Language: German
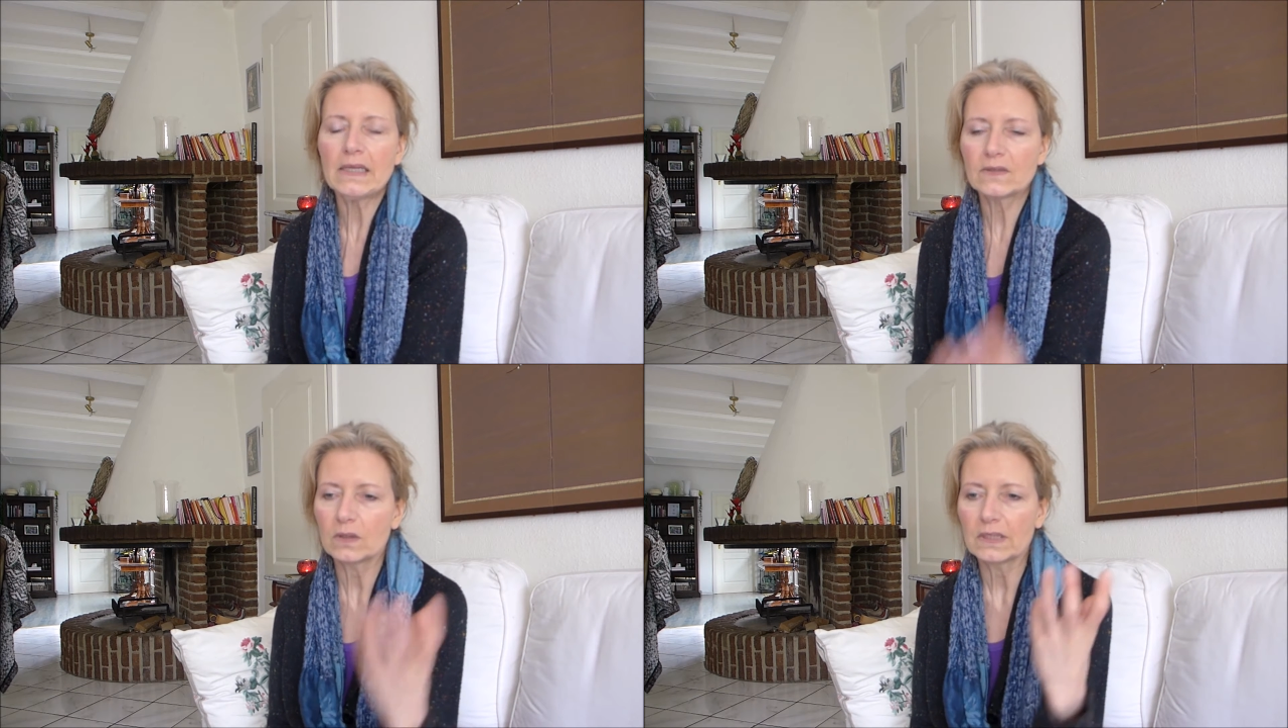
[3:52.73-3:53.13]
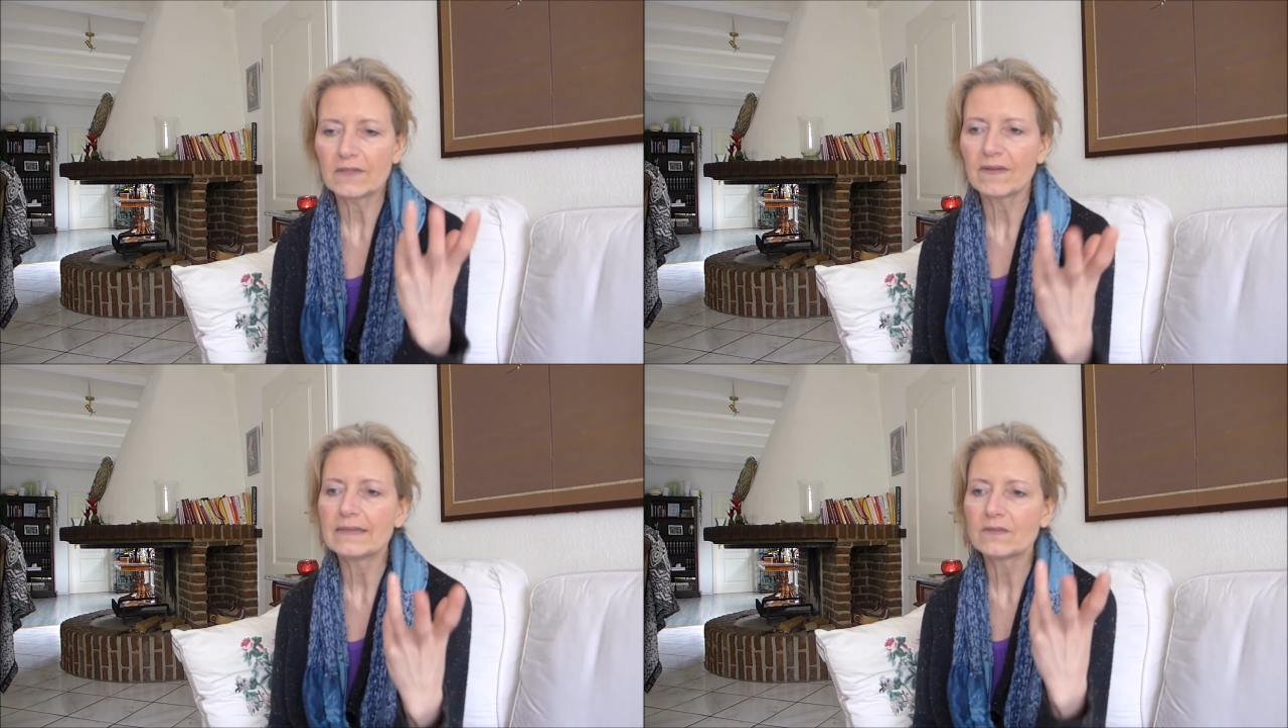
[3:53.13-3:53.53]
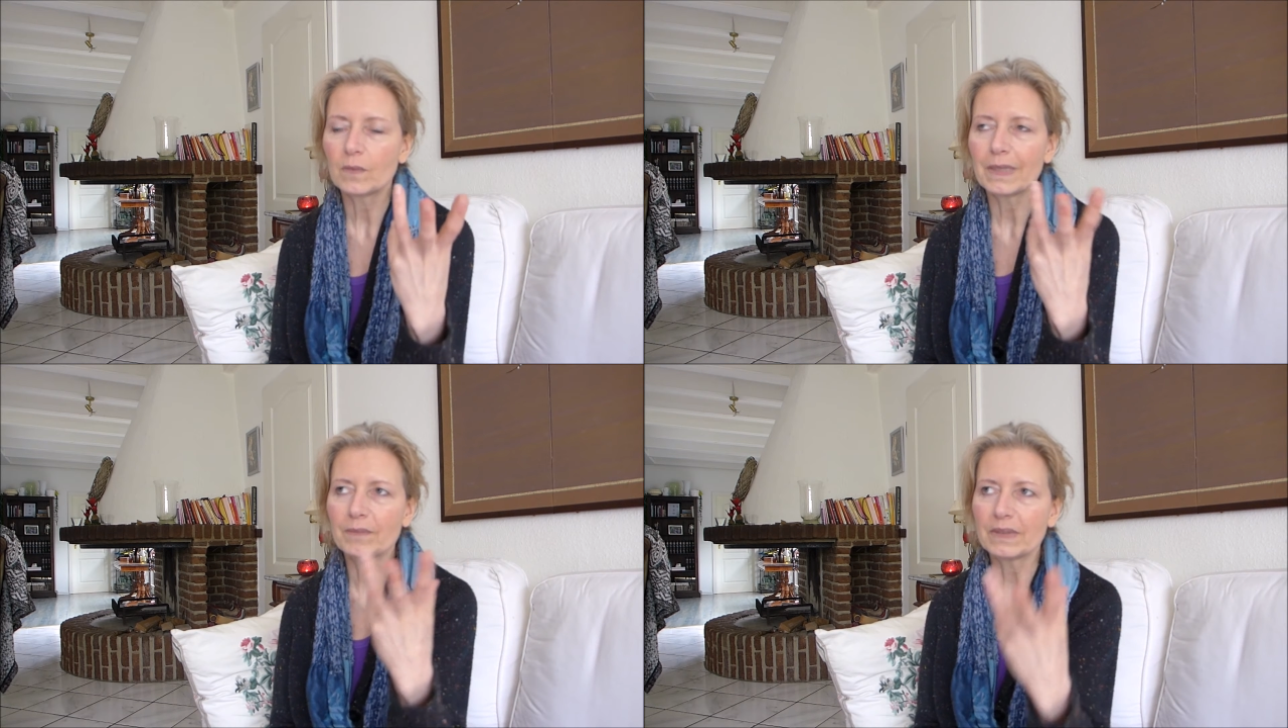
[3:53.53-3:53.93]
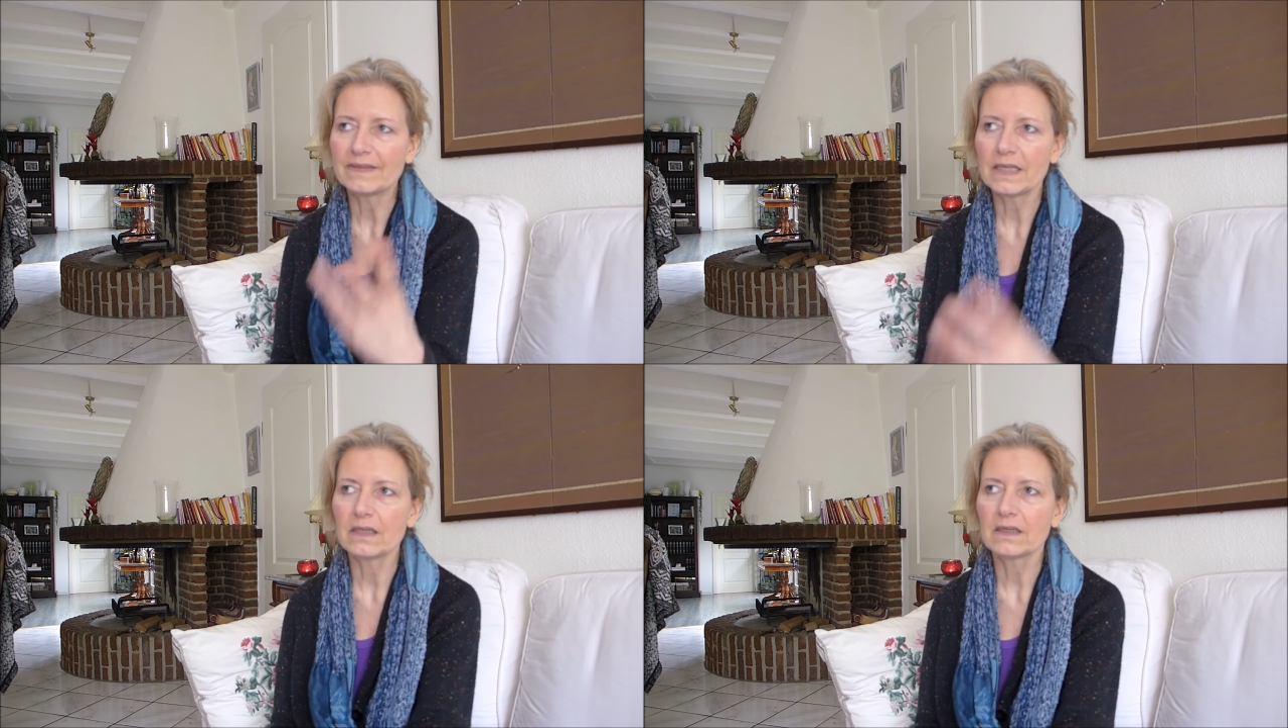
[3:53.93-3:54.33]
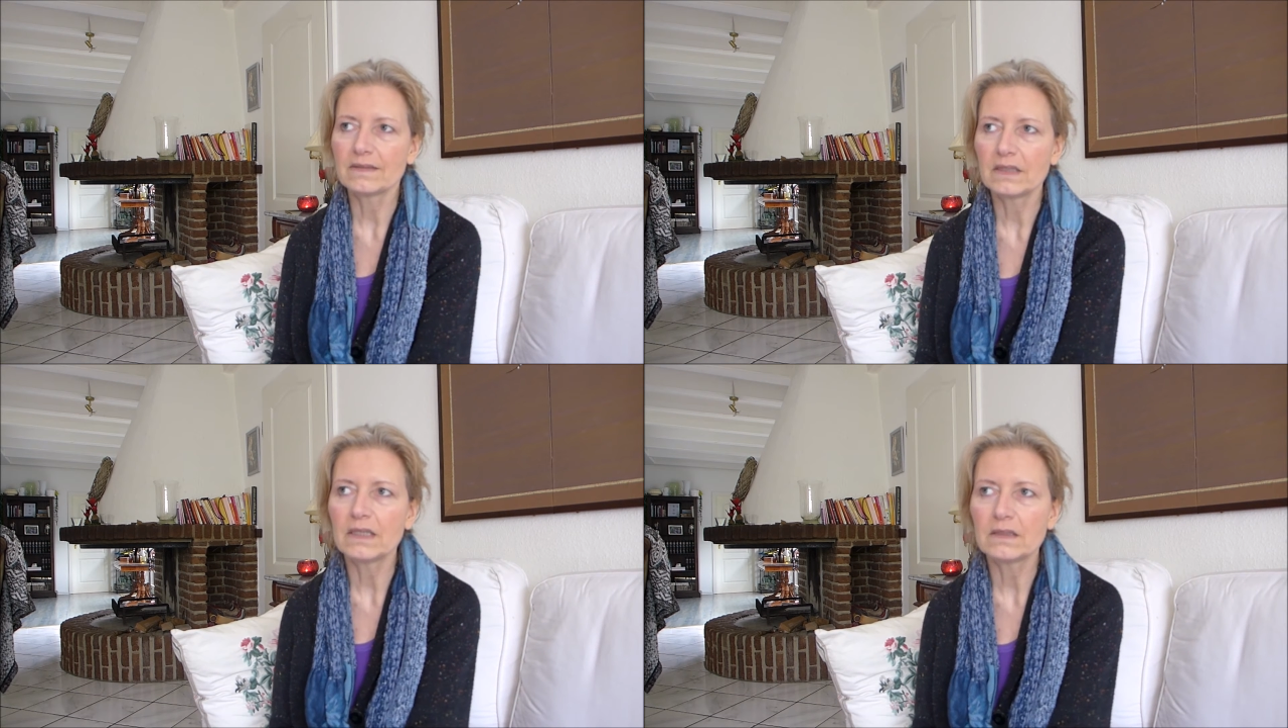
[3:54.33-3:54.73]
sondern ich weiß von meinen Patienten, dass
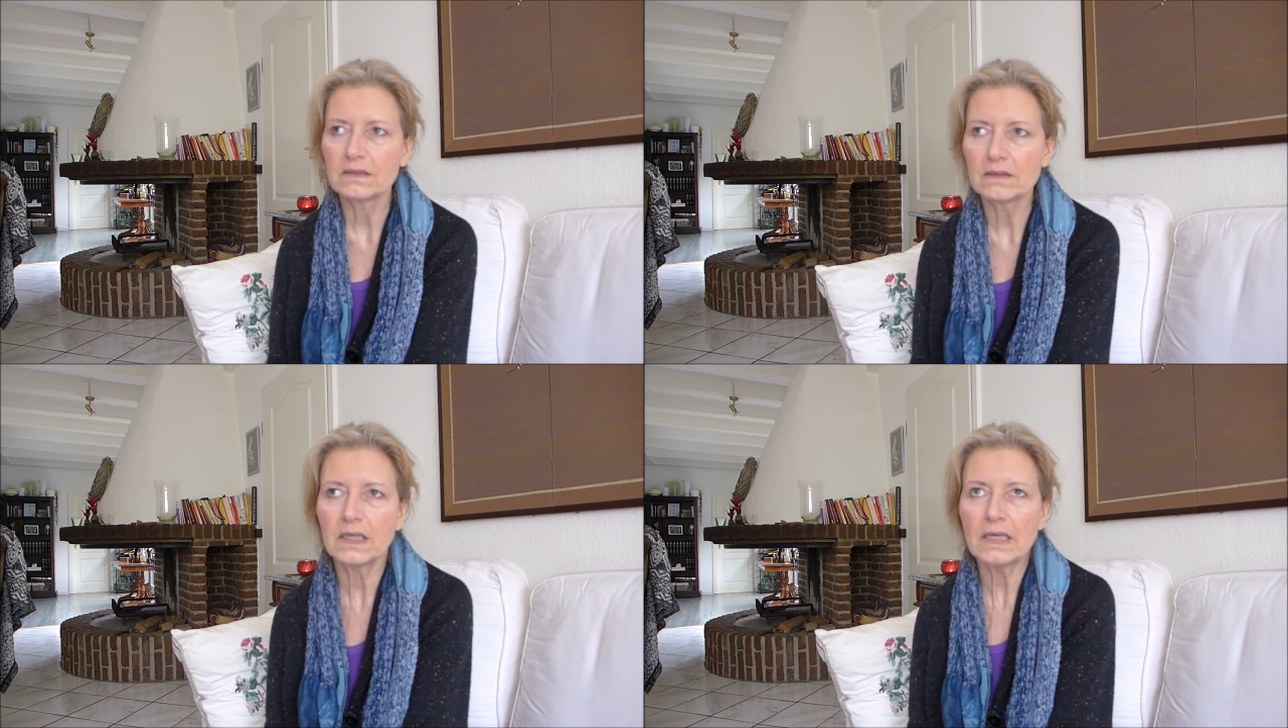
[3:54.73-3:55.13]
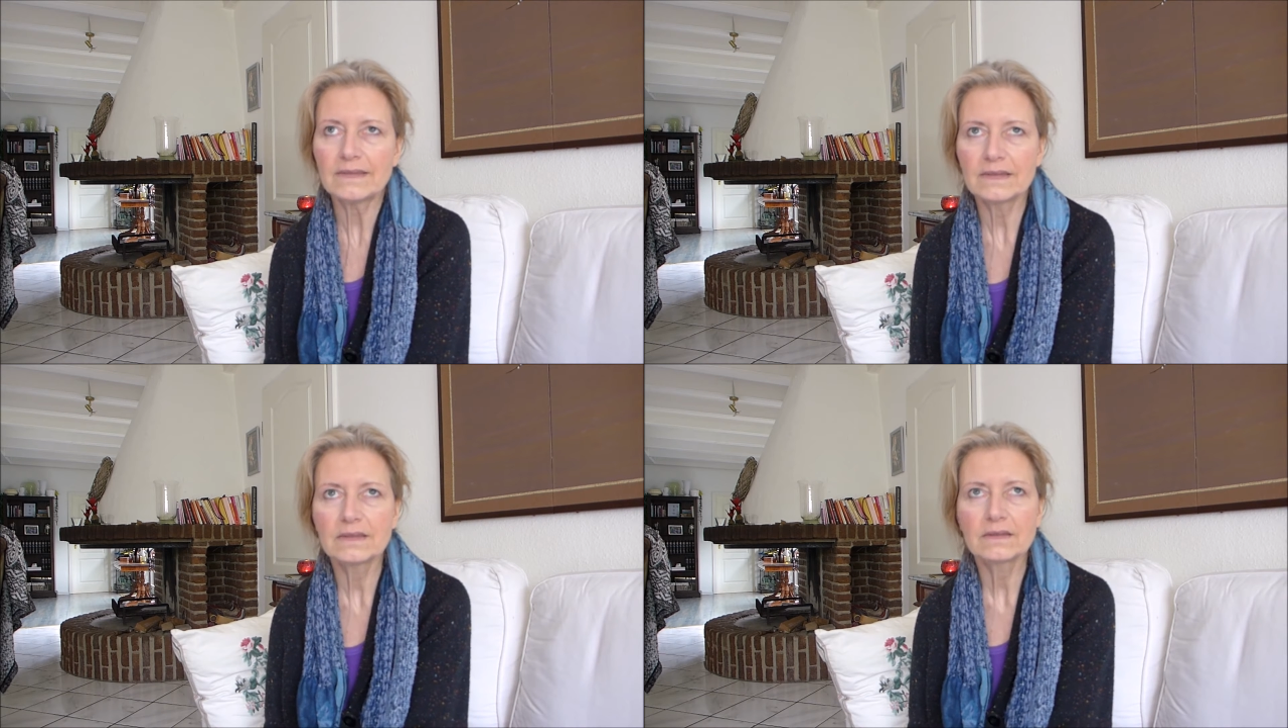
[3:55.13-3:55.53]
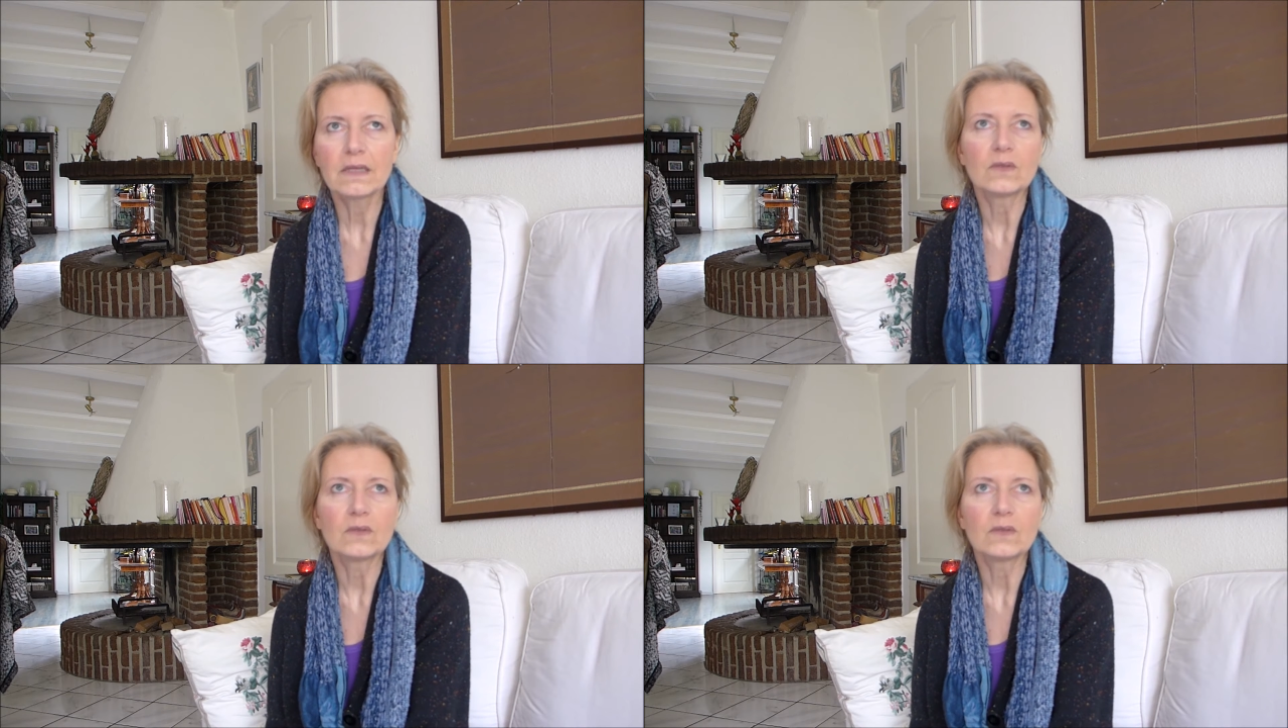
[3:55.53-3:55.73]
die hinten sitzen,